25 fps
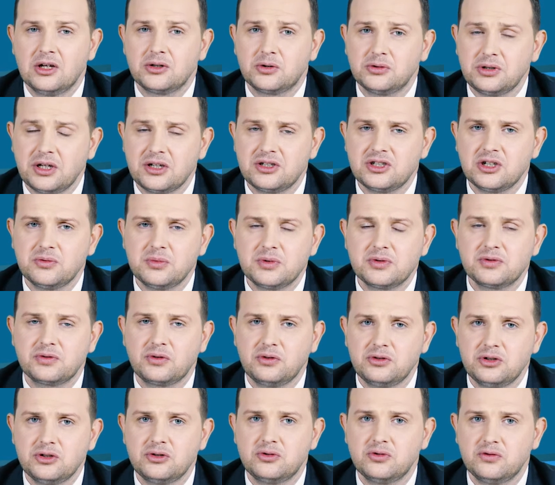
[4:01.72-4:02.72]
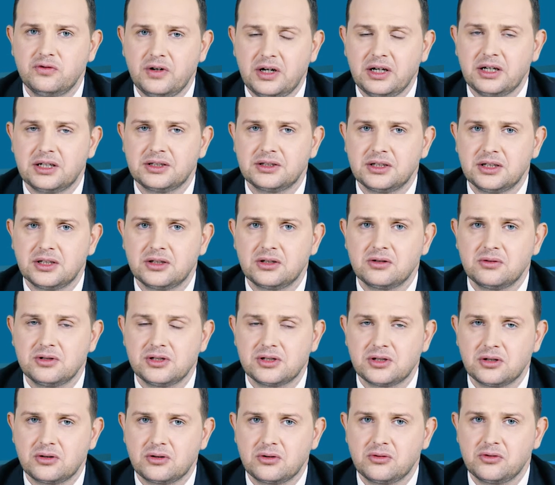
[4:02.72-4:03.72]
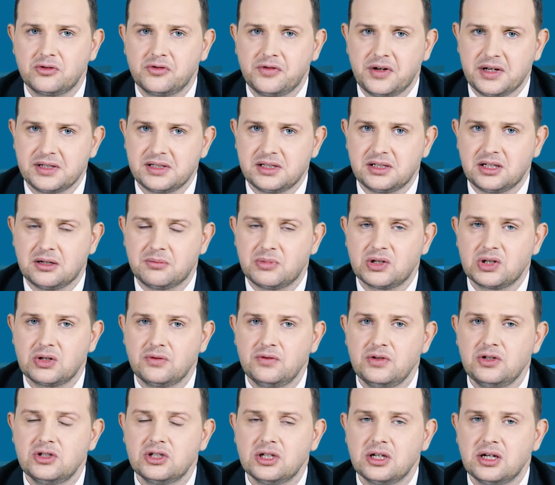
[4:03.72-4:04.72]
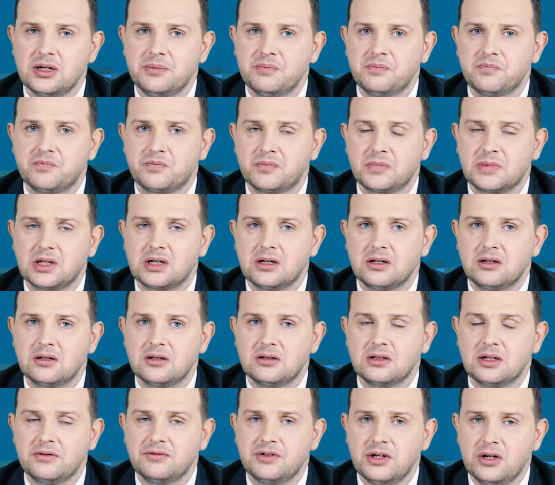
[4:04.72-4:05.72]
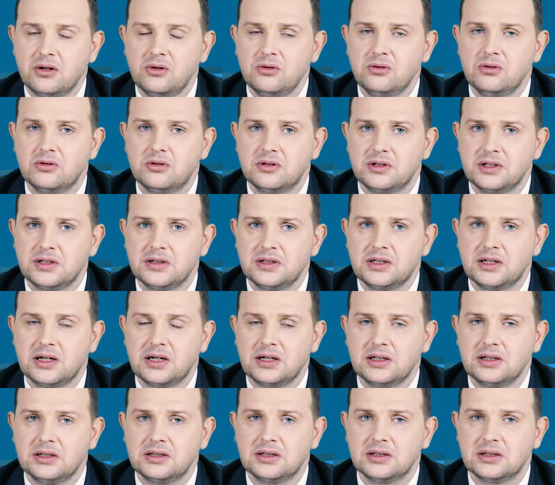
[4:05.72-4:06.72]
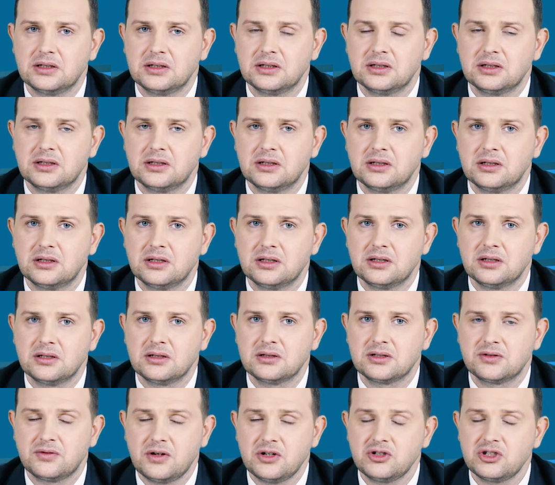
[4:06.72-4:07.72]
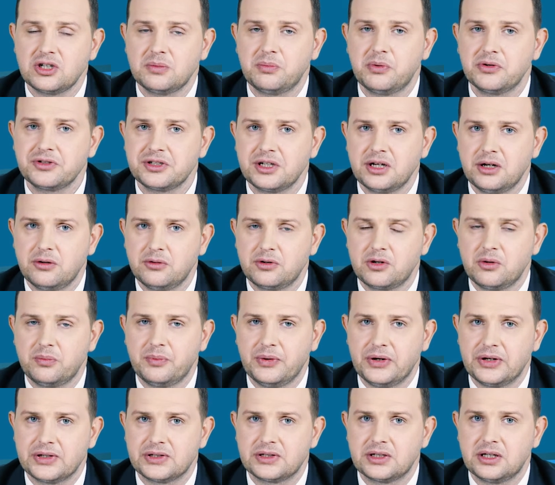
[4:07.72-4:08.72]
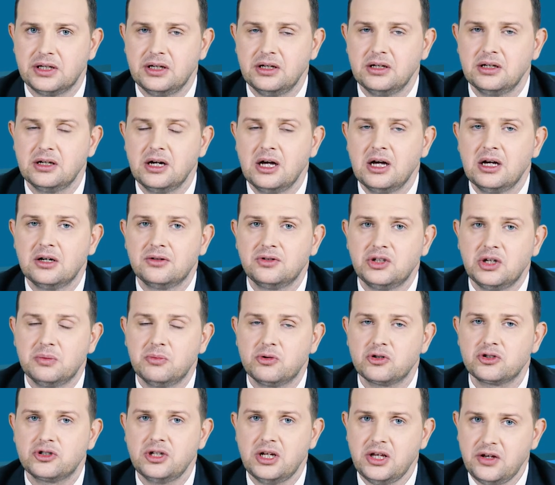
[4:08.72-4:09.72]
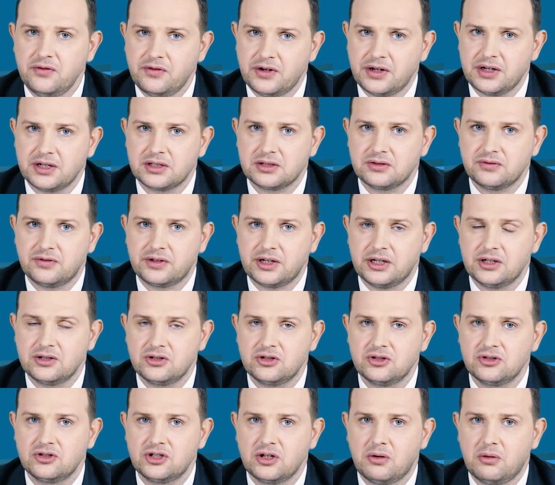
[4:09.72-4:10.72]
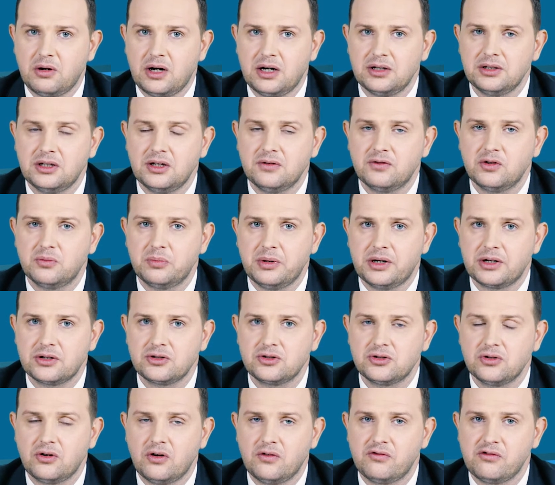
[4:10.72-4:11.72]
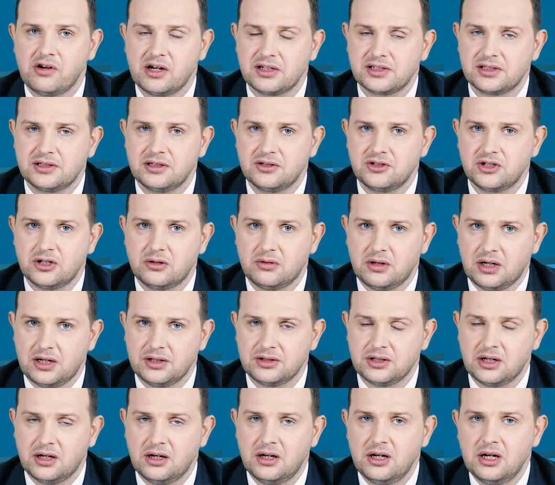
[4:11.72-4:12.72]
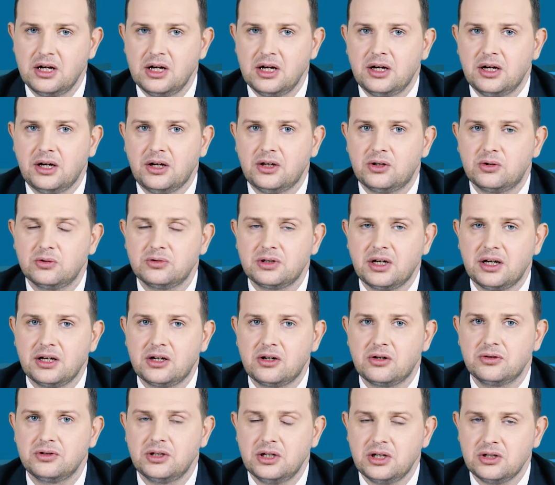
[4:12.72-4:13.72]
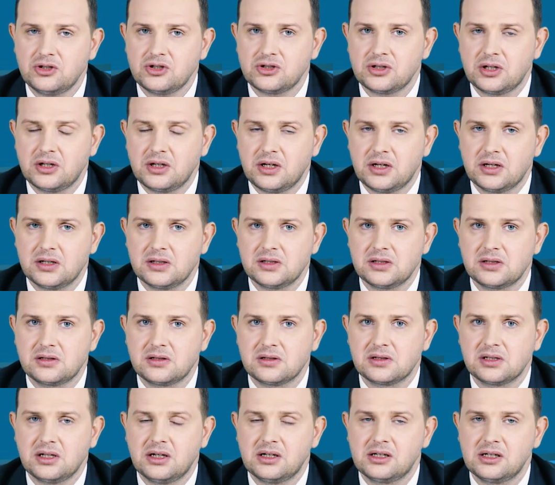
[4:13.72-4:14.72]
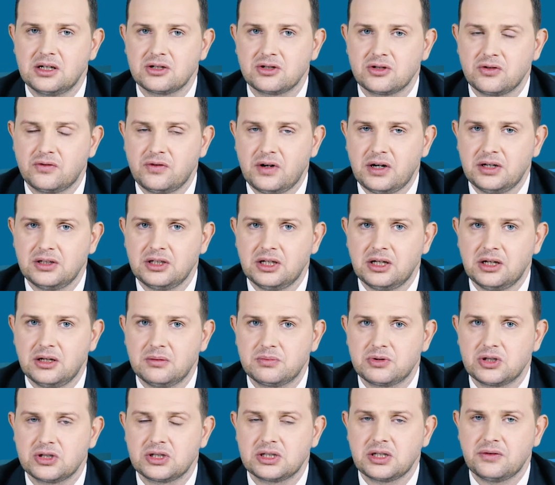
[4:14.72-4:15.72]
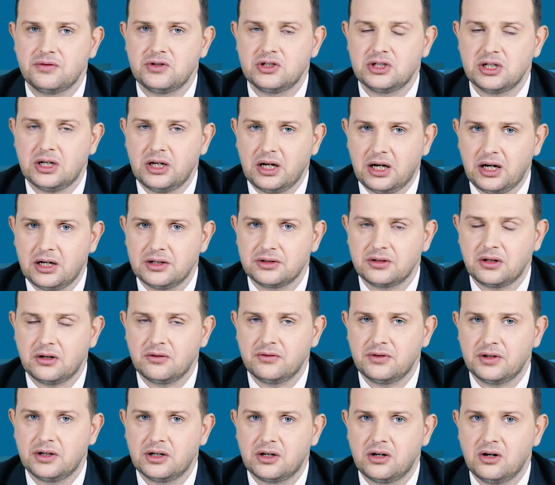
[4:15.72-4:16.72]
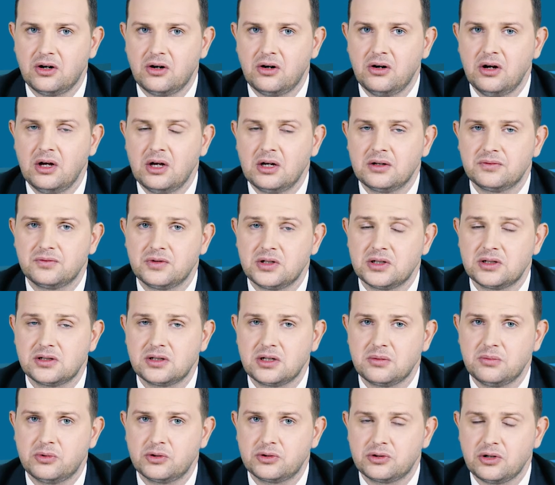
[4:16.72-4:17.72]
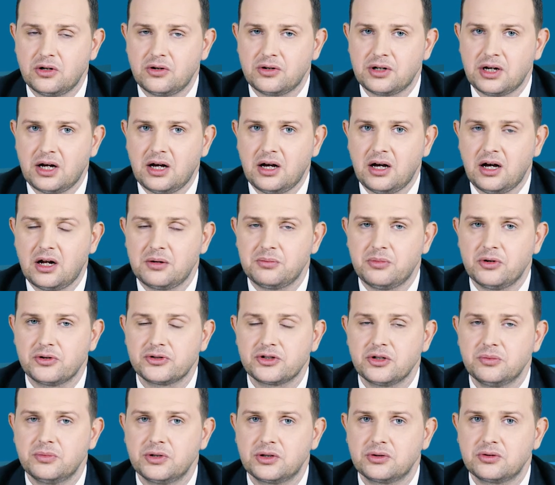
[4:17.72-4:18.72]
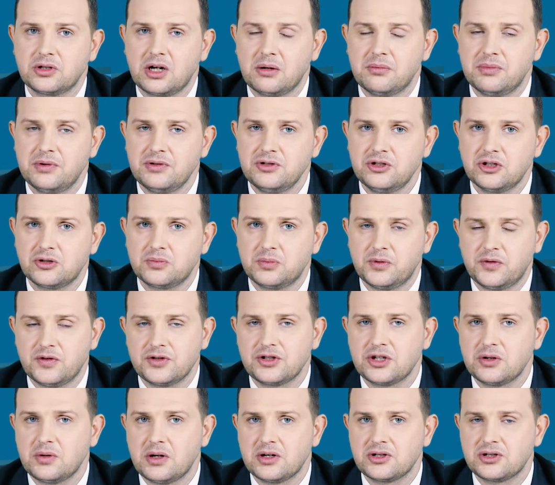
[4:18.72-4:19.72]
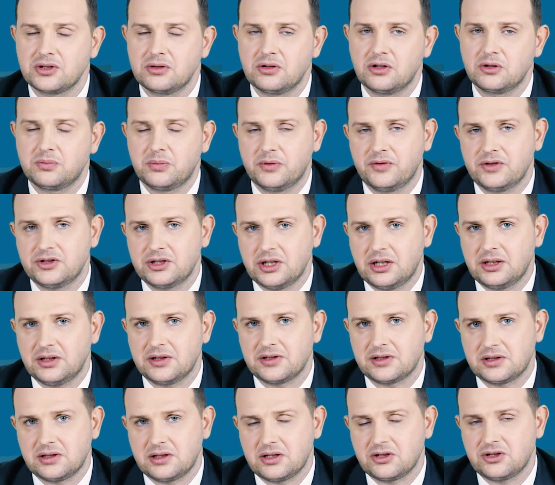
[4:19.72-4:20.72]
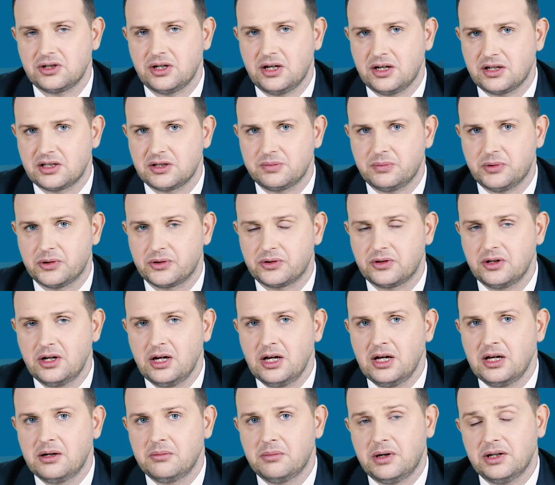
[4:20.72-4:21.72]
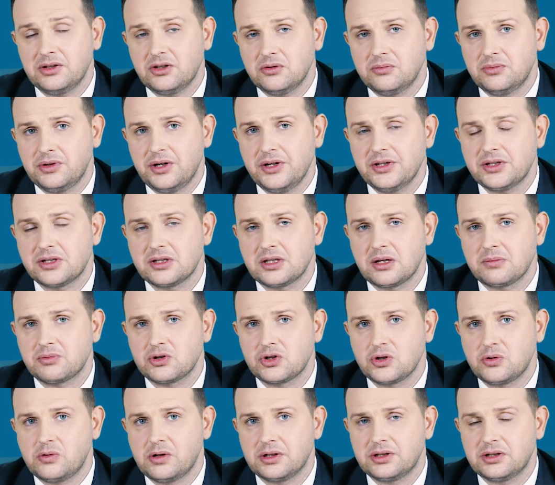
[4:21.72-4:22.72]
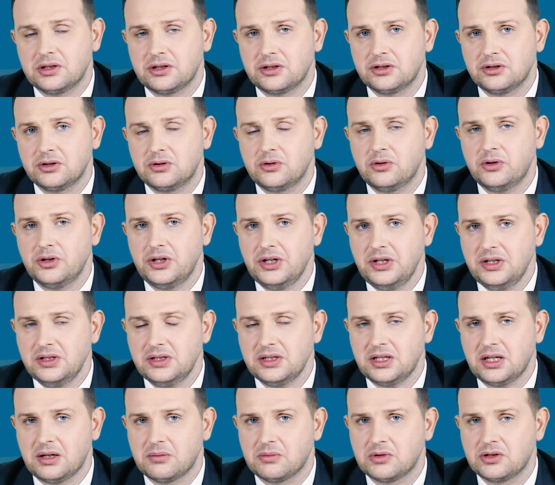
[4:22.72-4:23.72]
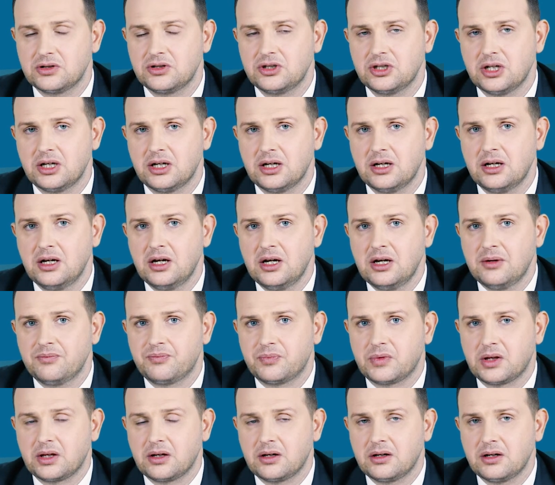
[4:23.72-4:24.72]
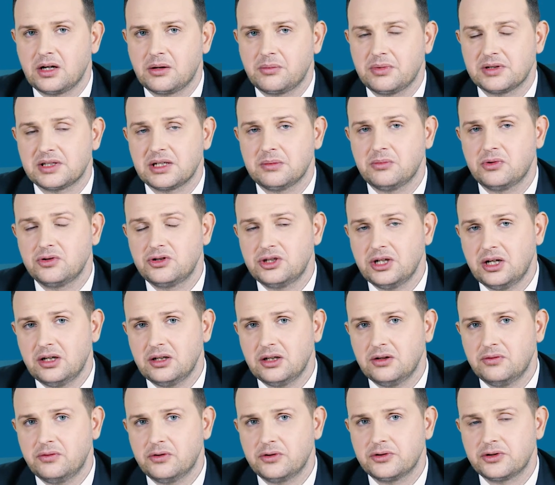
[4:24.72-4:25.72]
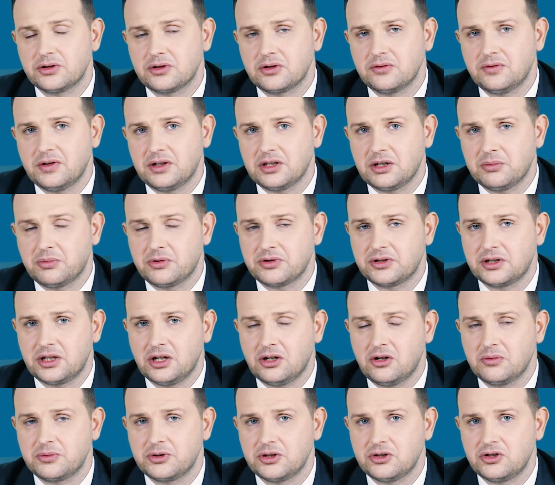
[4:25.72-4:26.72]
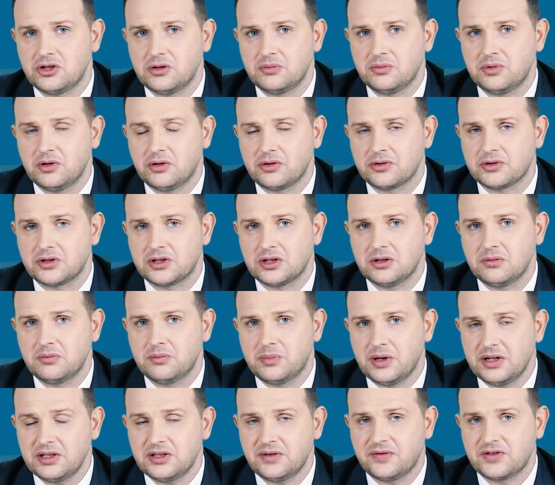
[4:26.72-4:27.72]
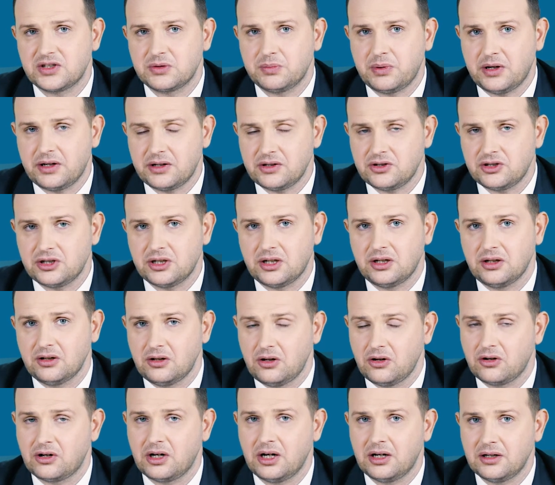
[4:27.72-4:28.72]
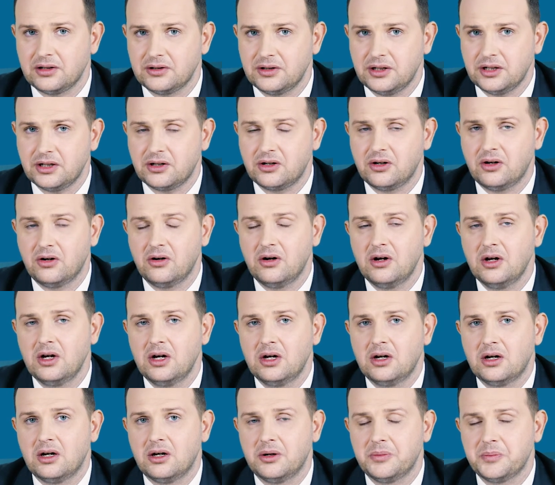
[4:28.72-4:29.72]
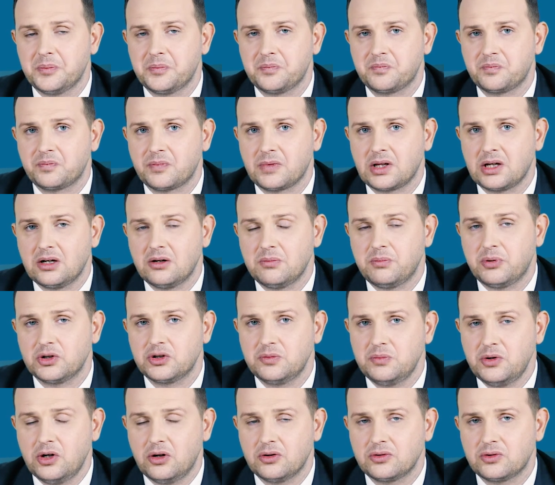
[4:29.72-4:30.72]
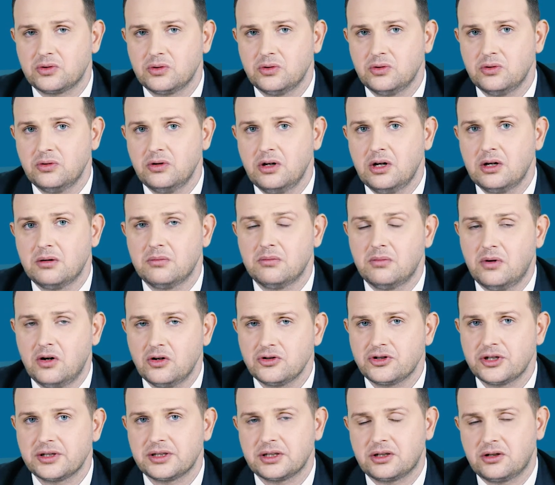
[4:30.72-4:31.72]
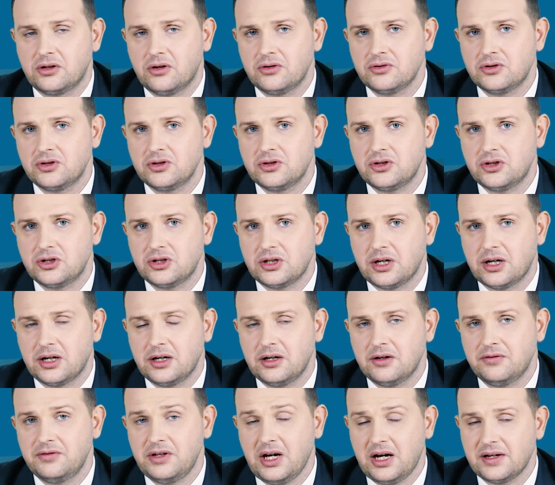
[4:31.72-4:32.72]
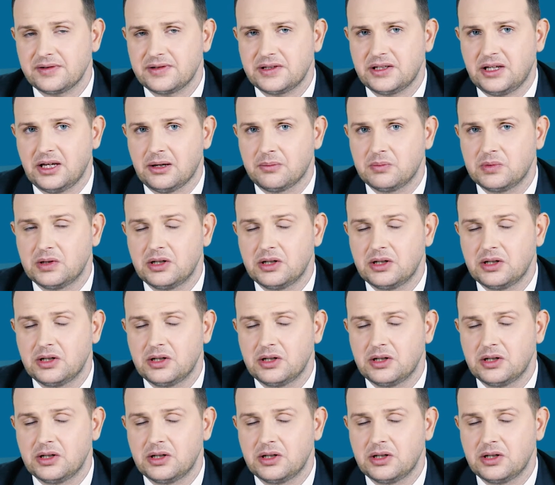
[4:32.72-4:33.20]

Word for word: Tutaj chciałbym zwrócić uwagę na jedną istotną kwestię, mianowicie mm, e, na wielu rynkach, e, zwłaszcza pozaeuropejskich, niemożliwe jest wręcz działanie w oparciu o własne działania. I tutaj konieczne jest zaangażowanie przedstawiciela handlowego, dystrybutora albo osoby, która będzie odpowiedzialna za nasz eksport. Ma to miejsce na przykład na rynku chińskim, gdzie mm, jakby samodzielne funkcjonowanie polskiego przedsiębiorcy bez wsparcia lokalnego podmiotu może zakończyć się fiaskiem.